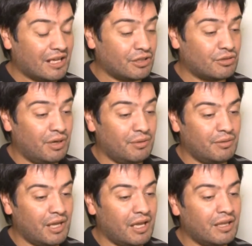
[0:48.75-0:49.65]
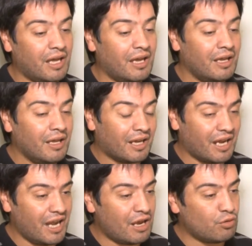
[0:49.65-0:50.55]
y el acceso a una vivienda,
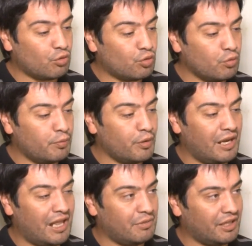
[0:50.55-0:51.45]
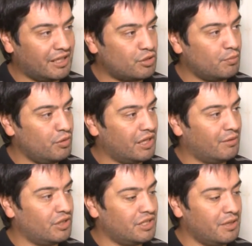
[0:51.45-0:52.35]
generar un cupo en la administración
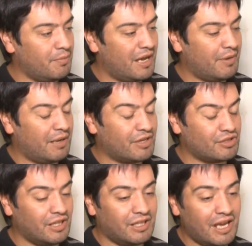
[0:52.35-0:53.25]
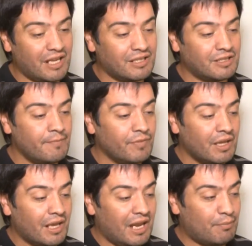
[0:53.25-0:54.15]
pública municipal para personas trans,
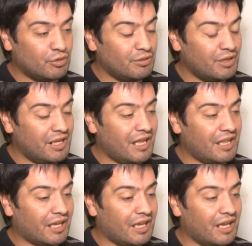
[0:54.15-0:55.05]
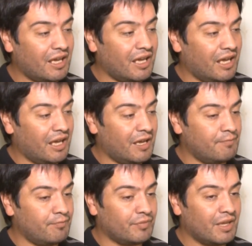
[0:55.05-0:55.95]
la posibilidad de que eh,
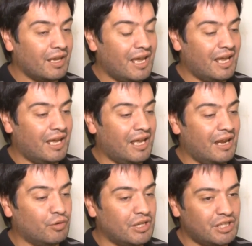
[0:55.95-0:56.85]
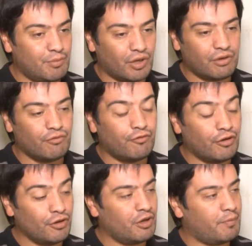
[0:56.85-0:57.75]
eh, el municipio cree un
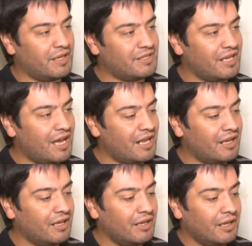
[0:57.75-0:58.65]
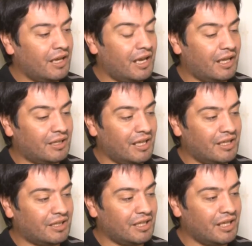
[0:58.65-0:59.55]
fondo especial este,
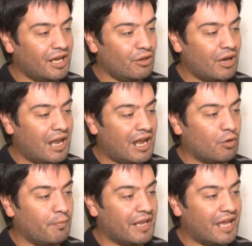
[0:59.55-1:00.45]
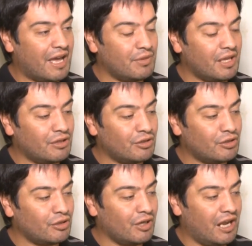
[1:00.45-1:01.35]
destinado al
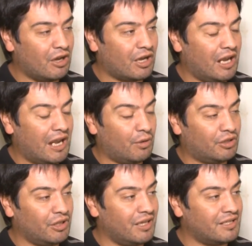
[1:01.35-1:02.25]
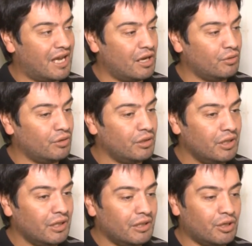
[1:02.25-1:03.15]
acompañamiento en las cuestiones de salud
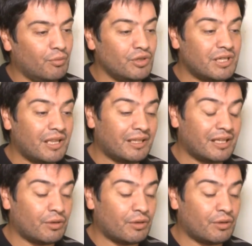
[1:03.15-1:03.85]
Digo, muchas de